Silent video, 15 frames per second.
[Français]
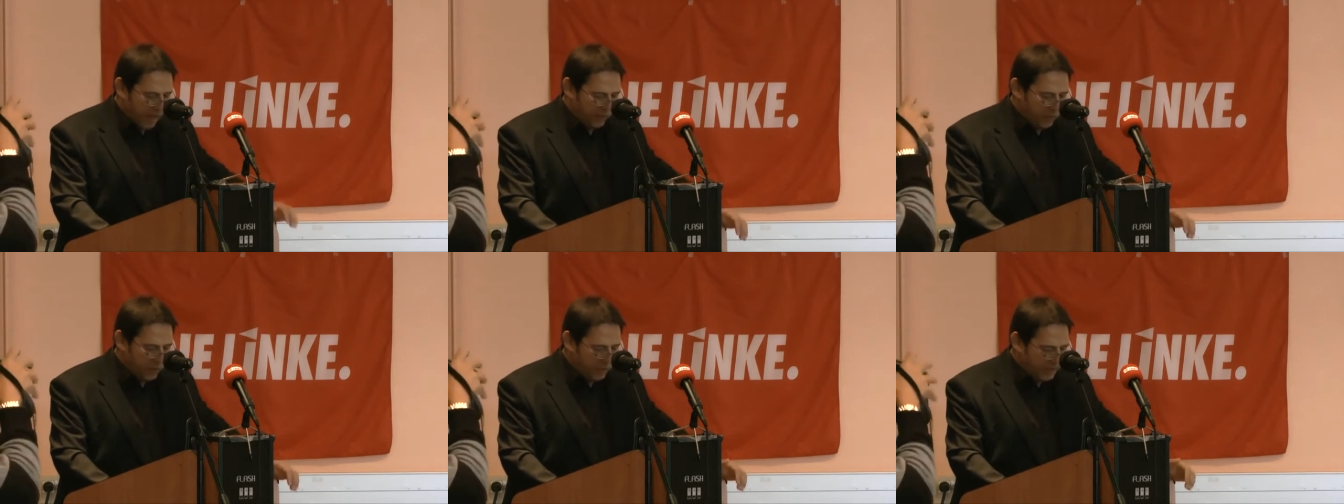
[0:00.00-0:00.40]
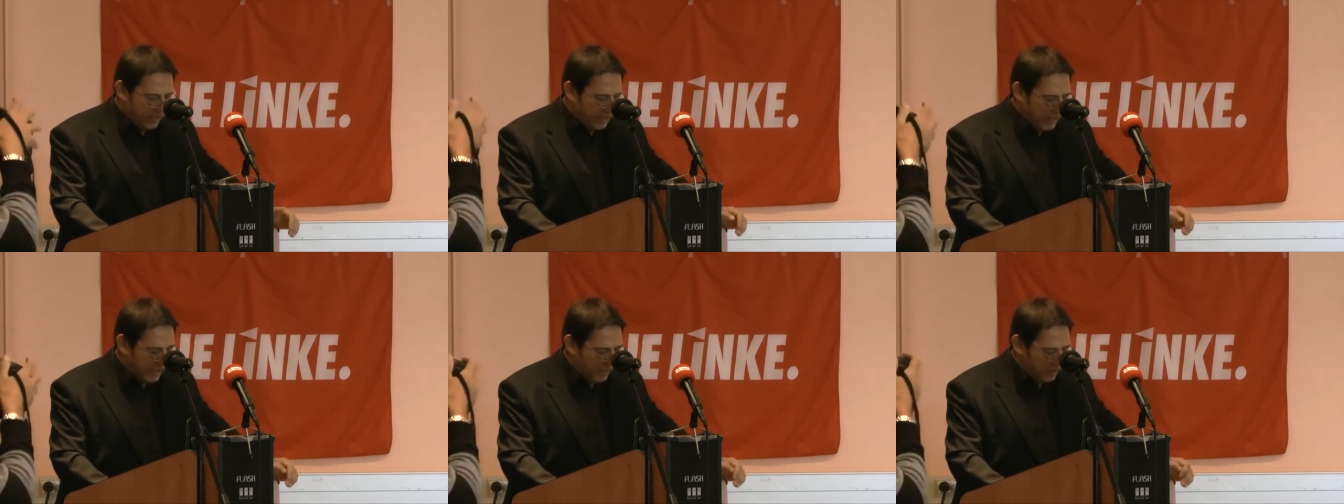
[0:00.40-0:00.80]
a vu le
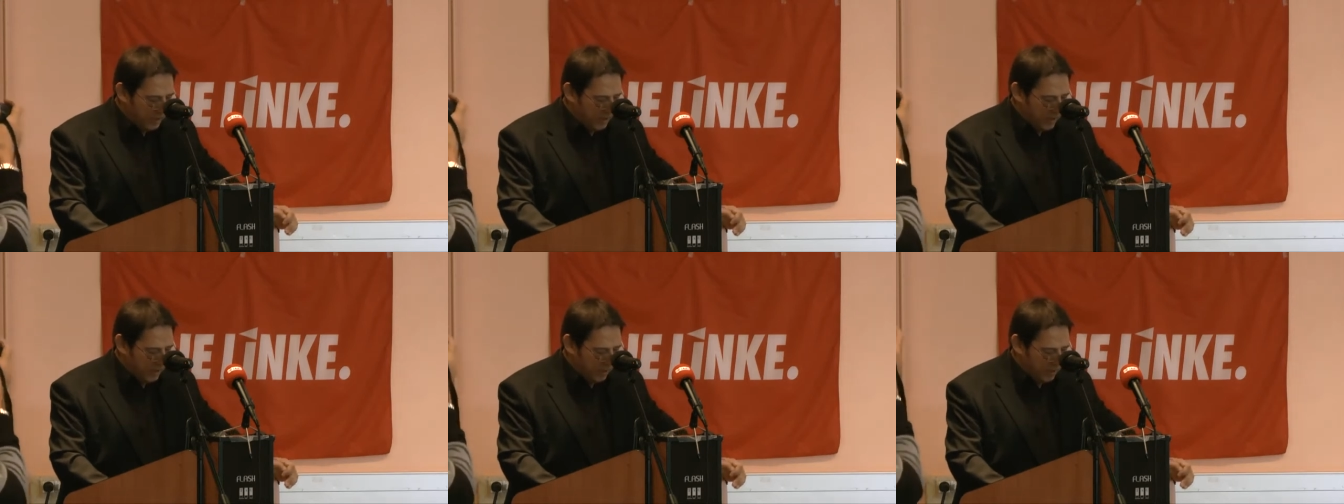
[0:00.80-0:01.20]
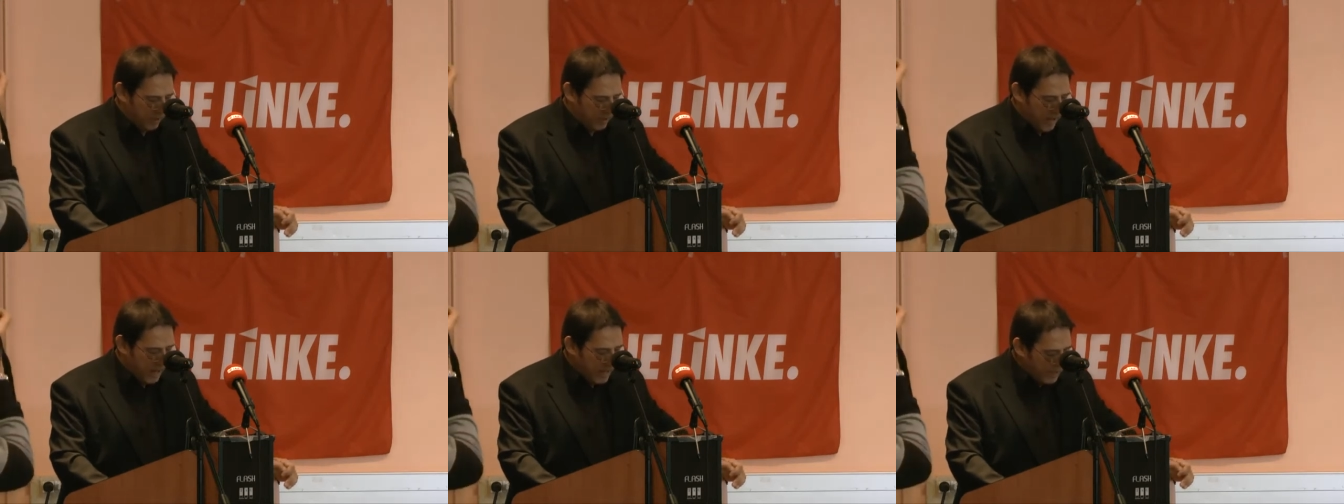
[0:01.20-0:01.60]
déclin de
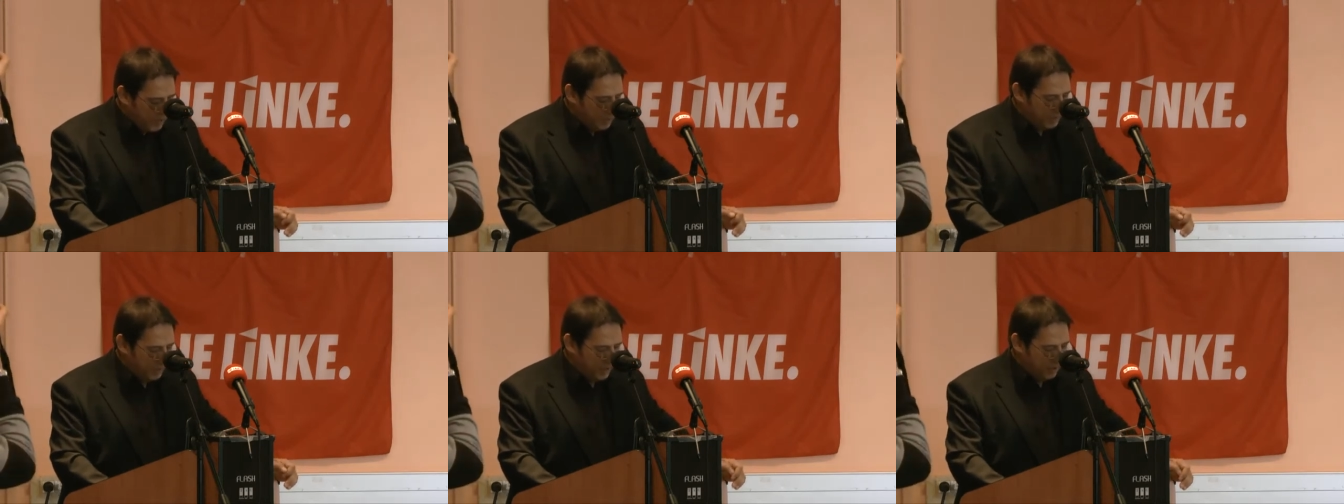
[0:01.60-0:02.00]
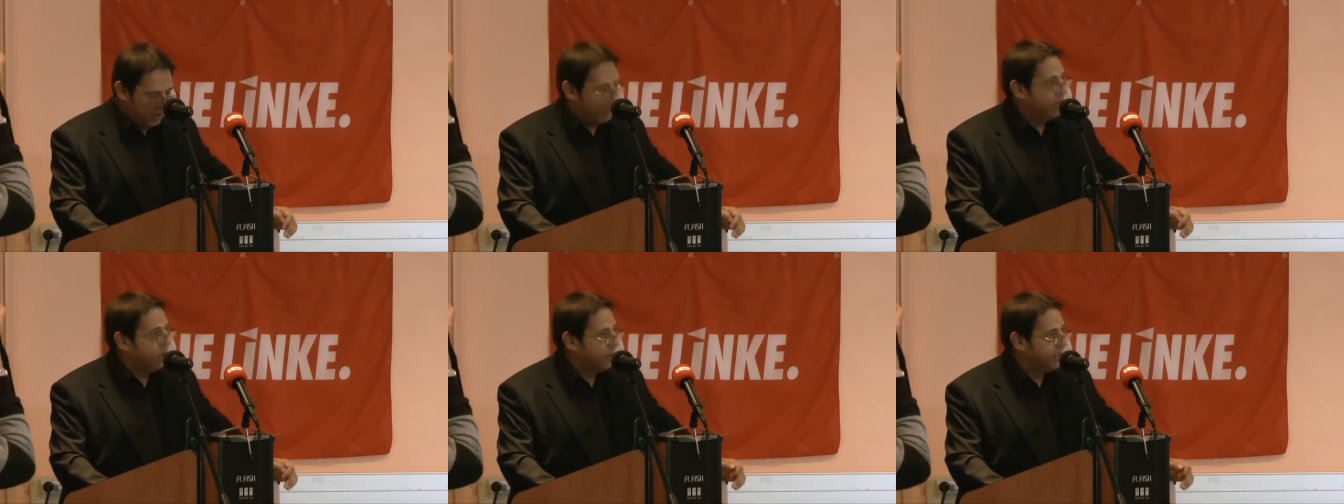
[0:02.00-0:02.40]
industriel de
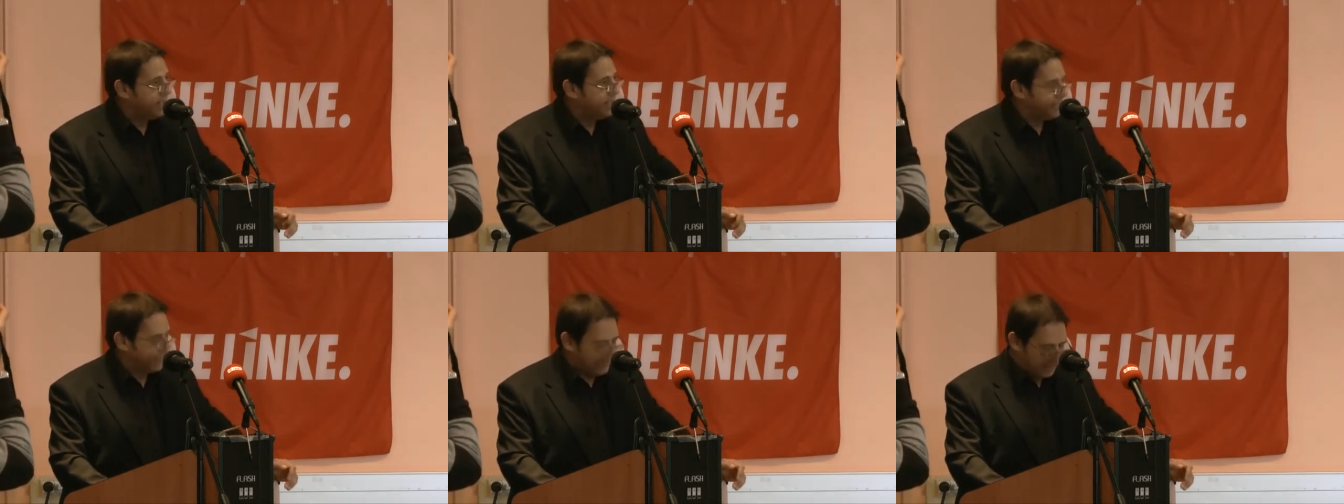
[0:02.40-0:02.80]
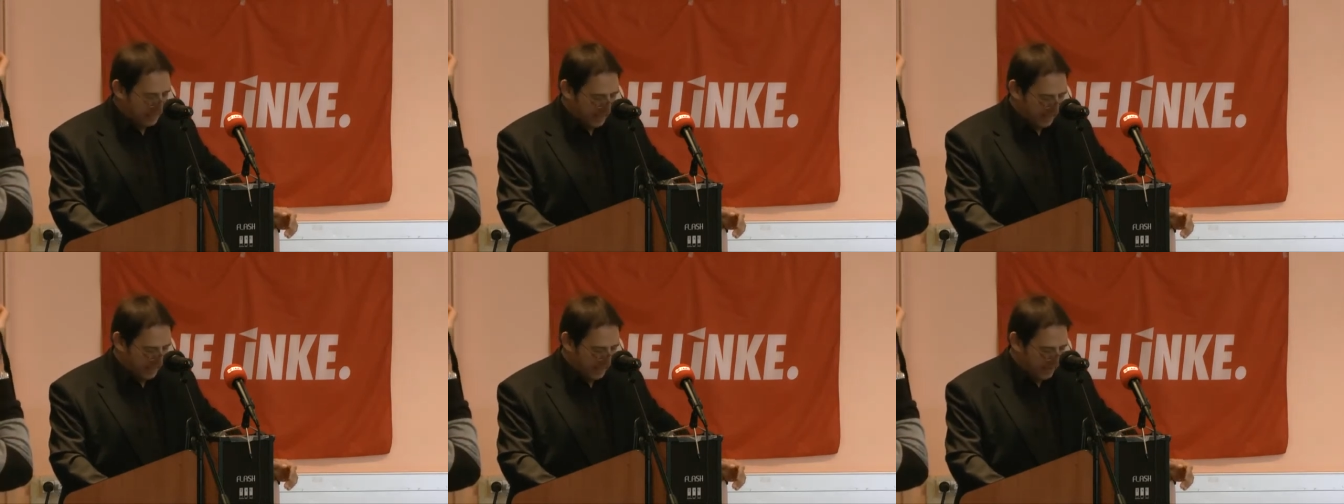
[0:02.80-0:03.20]
la Lorraine
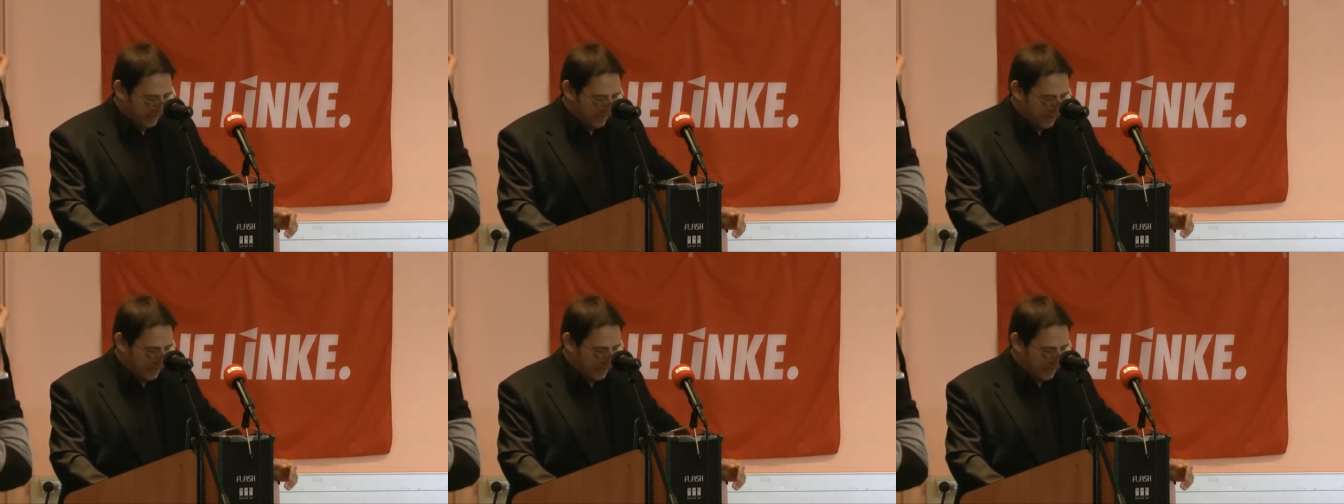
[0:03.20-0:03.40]
s'accélérer.